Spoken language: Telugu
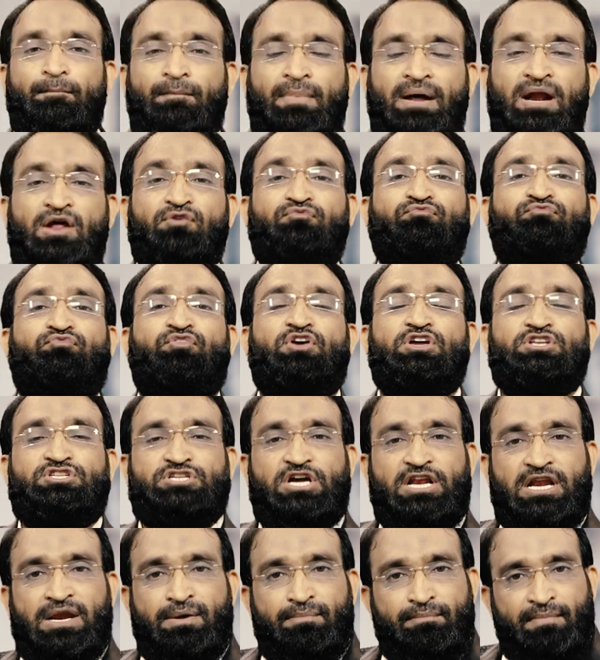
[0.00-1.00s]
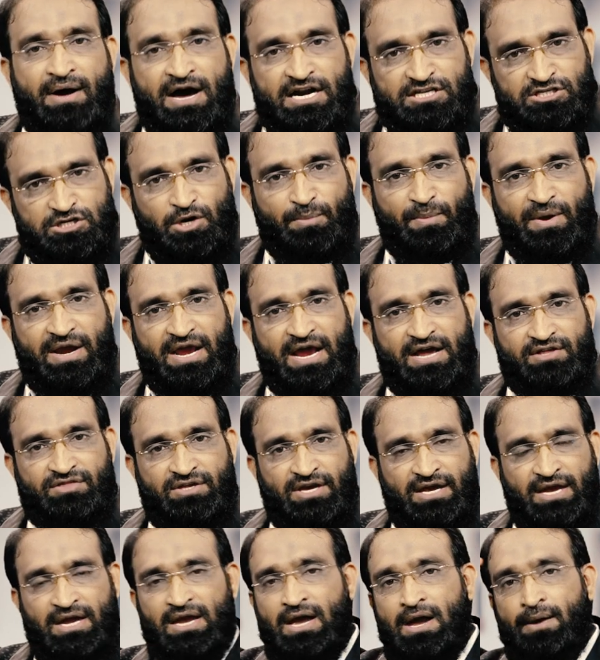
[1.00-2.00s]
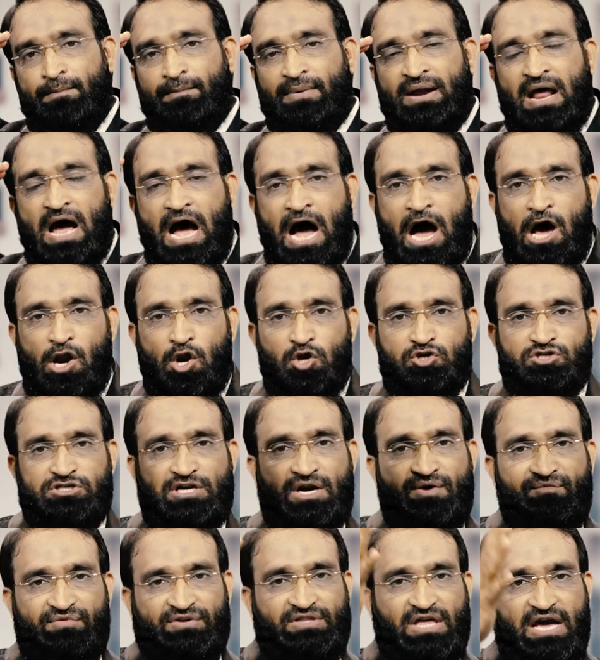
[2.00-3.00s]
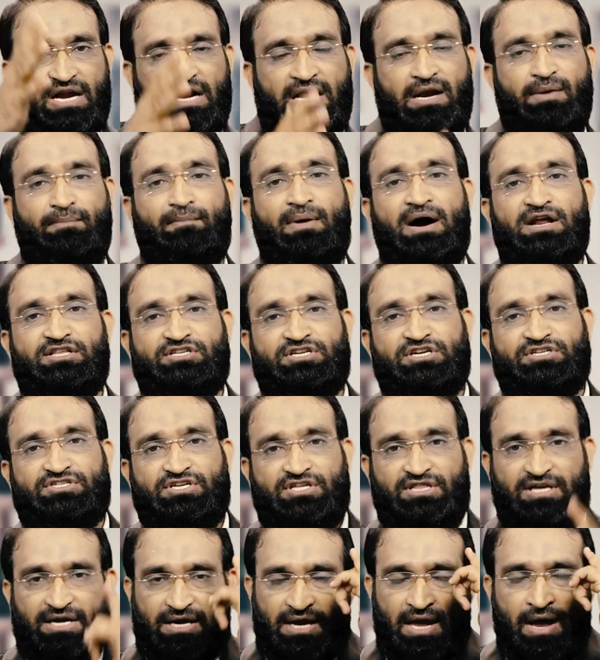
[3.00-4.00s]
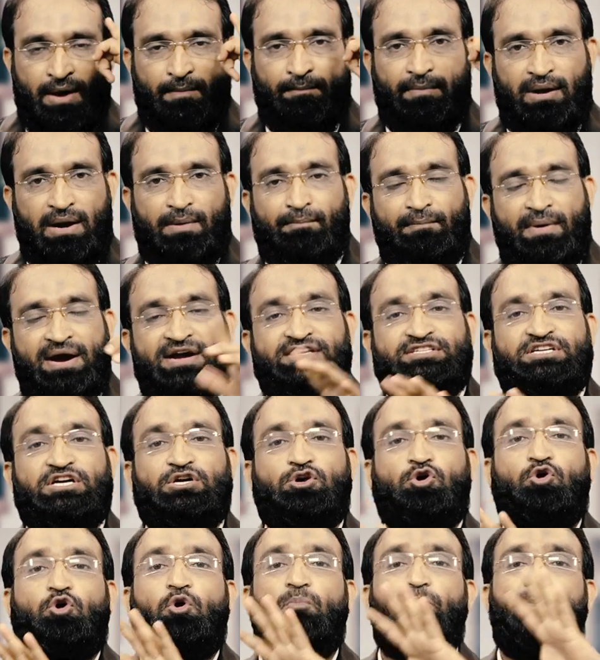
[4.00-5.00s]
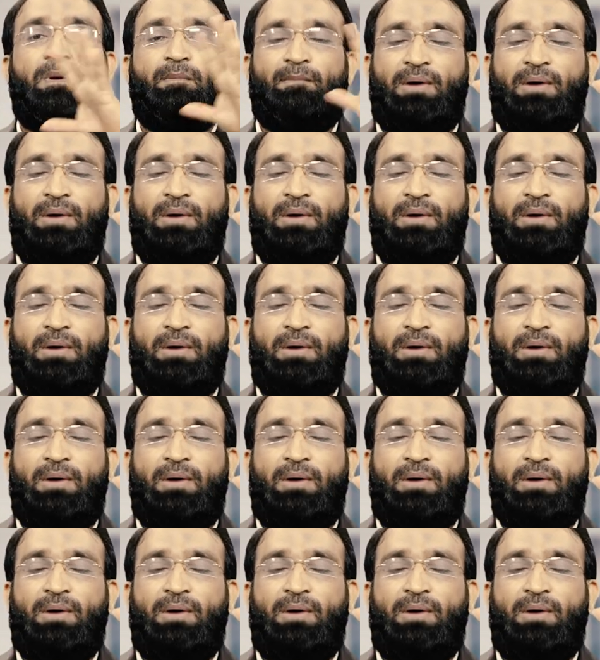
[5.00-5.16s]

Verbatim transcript: మన ని మార్చబోయేది మన ఆలోచన విధానాన్ని మార్చేస్తుంది మన మైండ్ సెట్లో గొప్ప